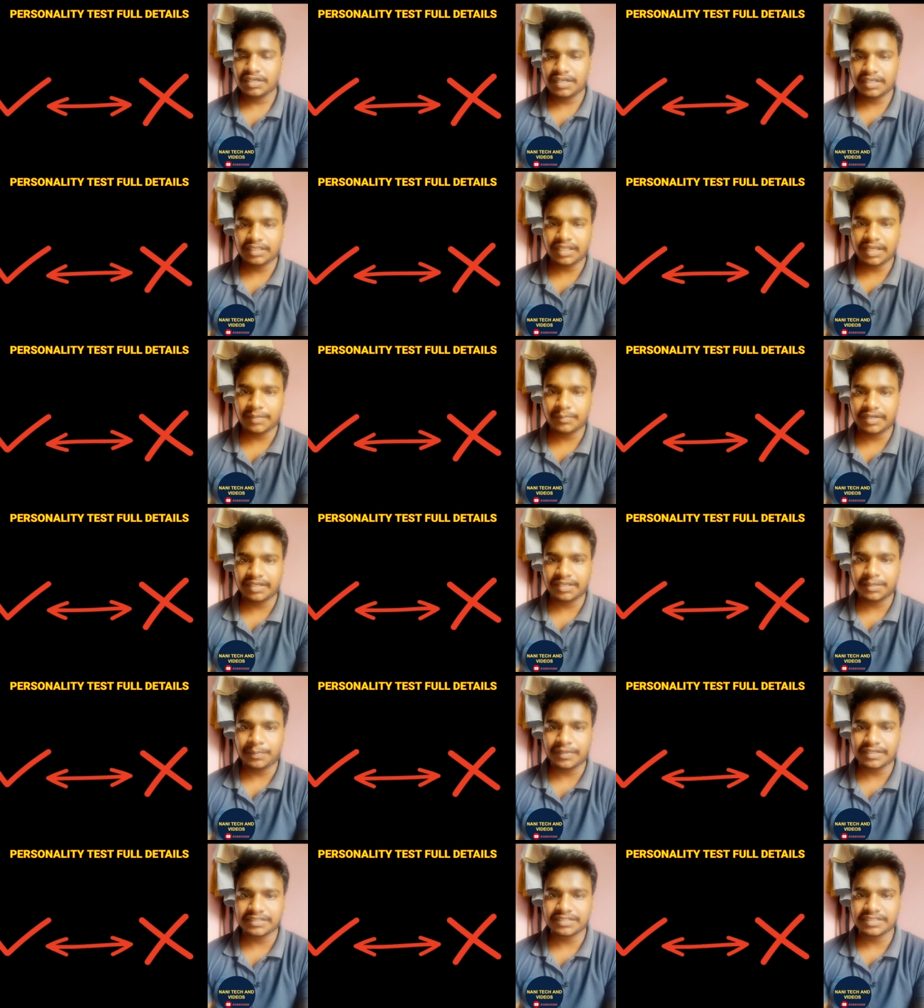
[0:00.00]
అయితే
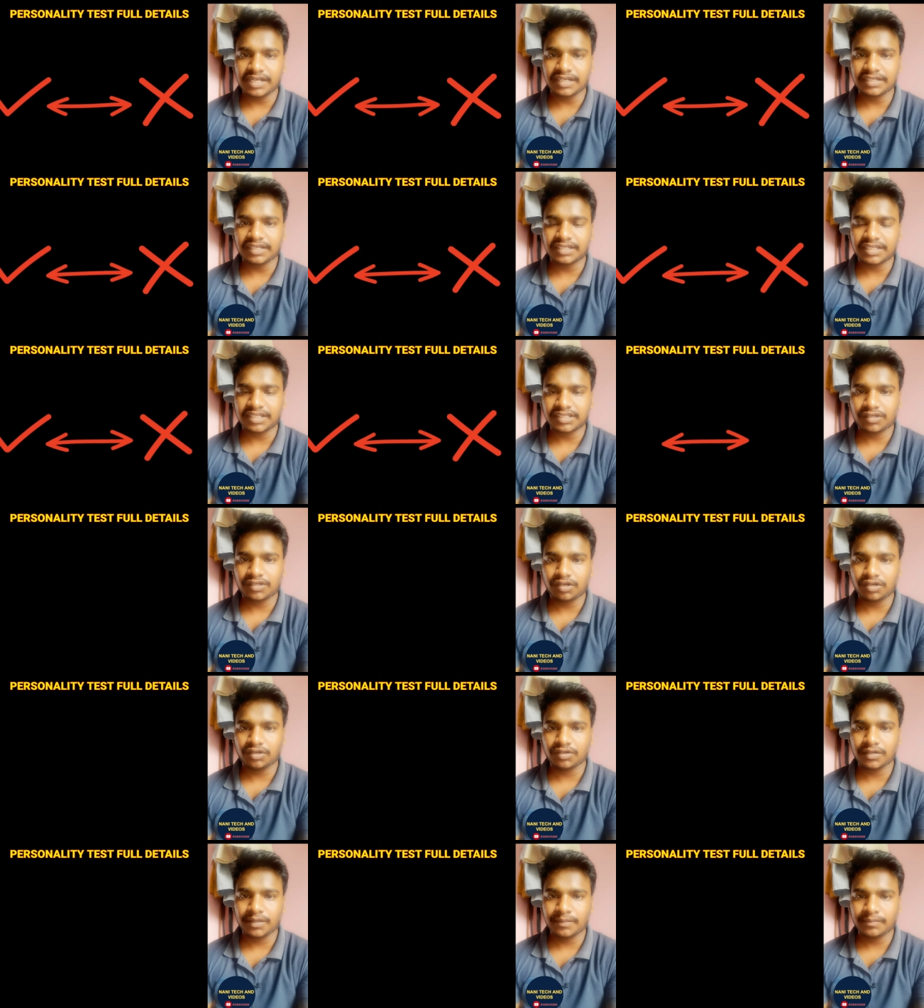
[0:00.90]
మనకి పర్సనాలిటీ
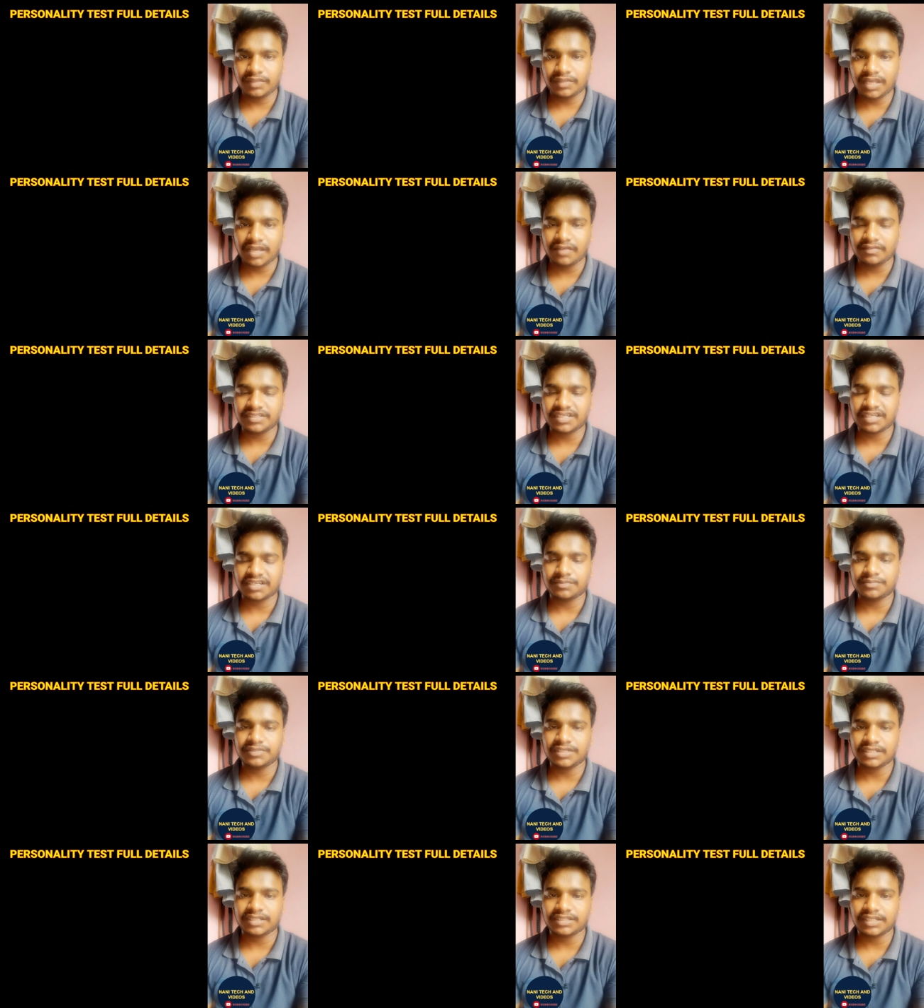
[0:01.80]
టెస్ట్లో ఏం
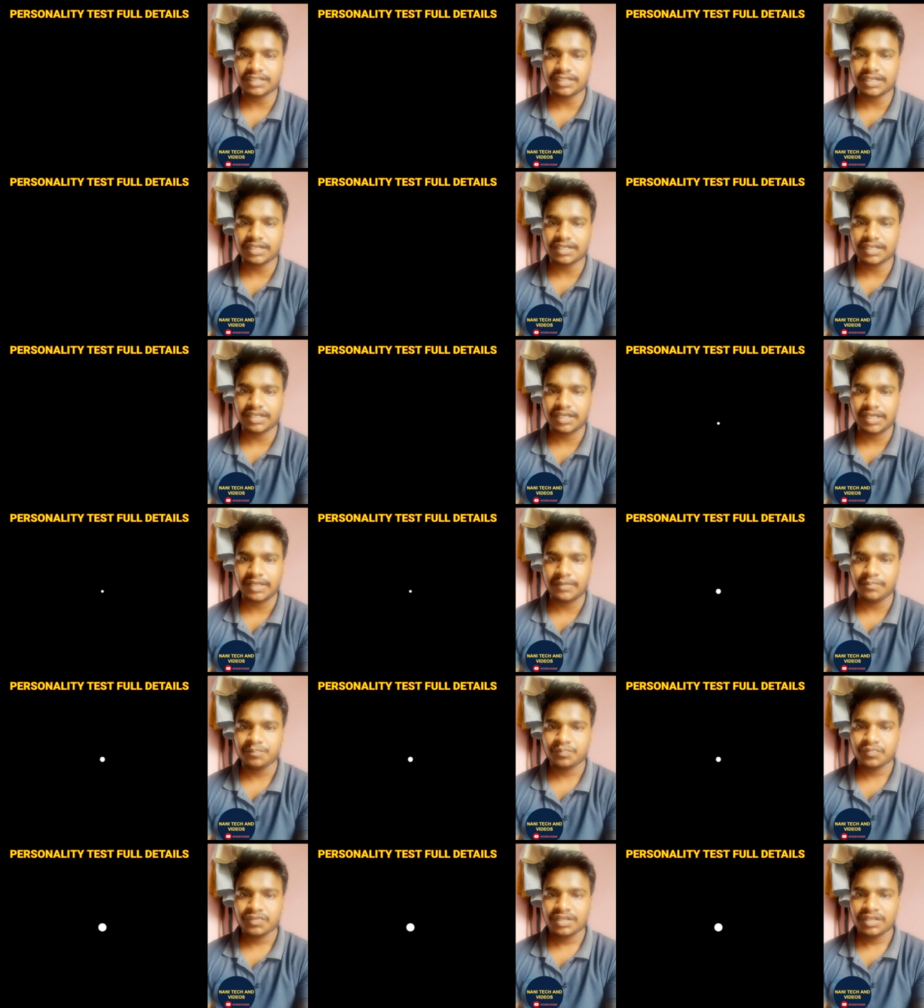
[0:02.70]
చెకప్ చేస్తాడంటే
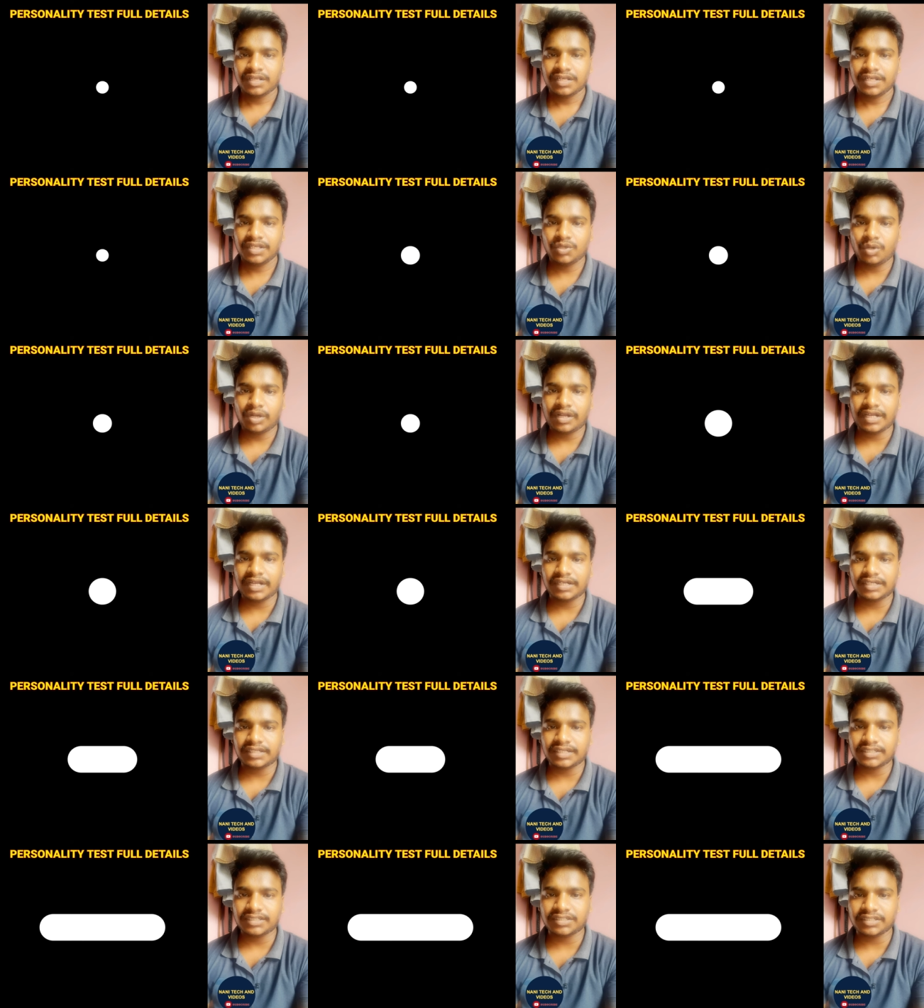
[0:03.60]
నీ యొక్క
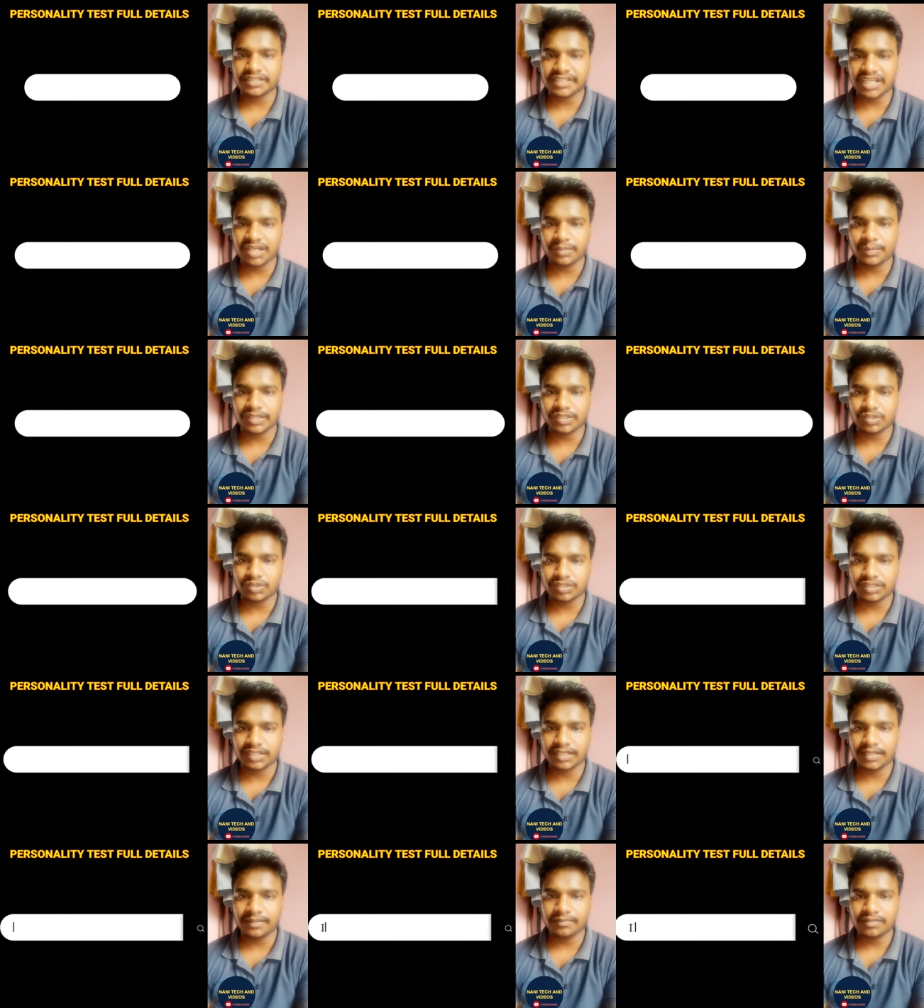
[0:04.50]
ఇంట్రెస్ట్ దేని మీద
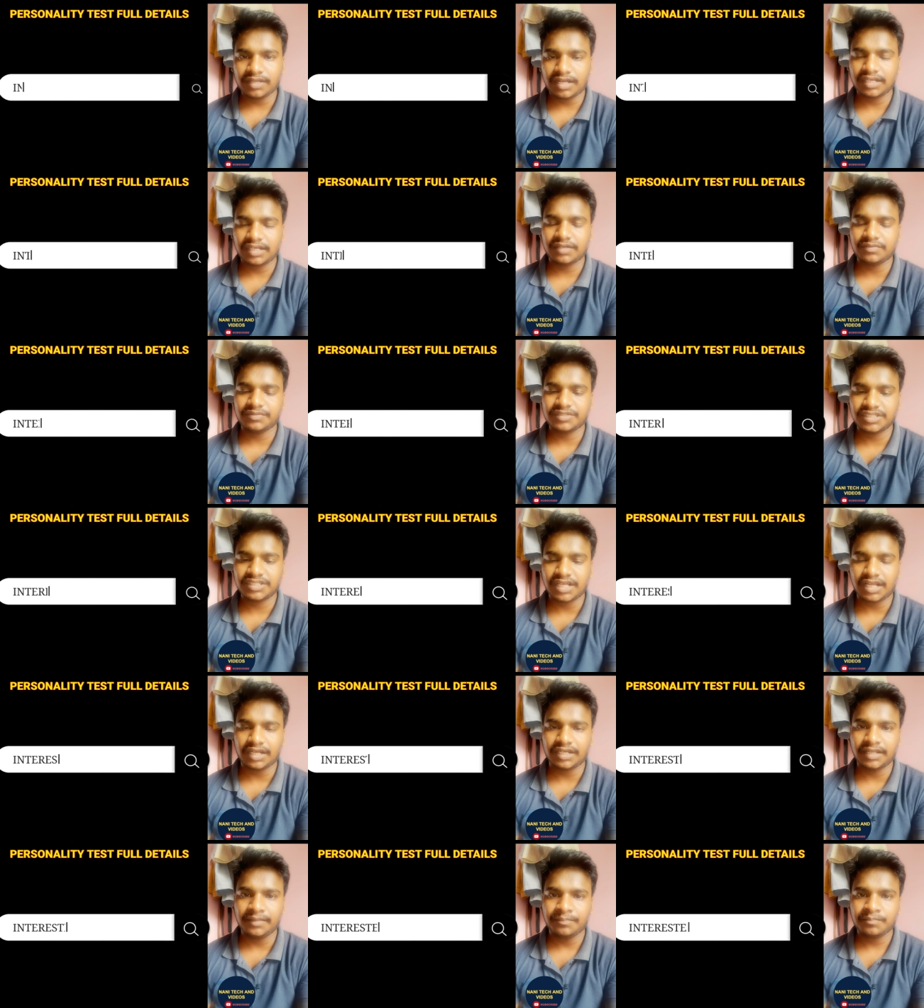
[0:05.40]
ఉంది అన్న
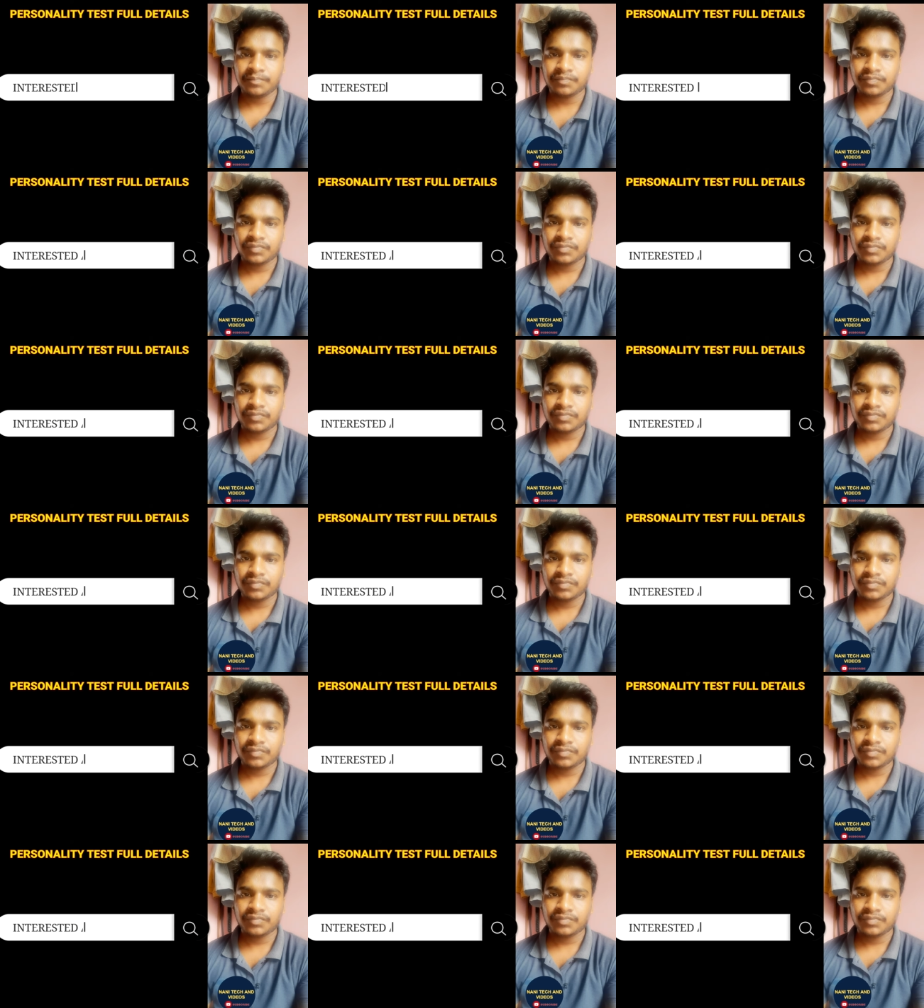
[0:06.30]
విషయాన్ని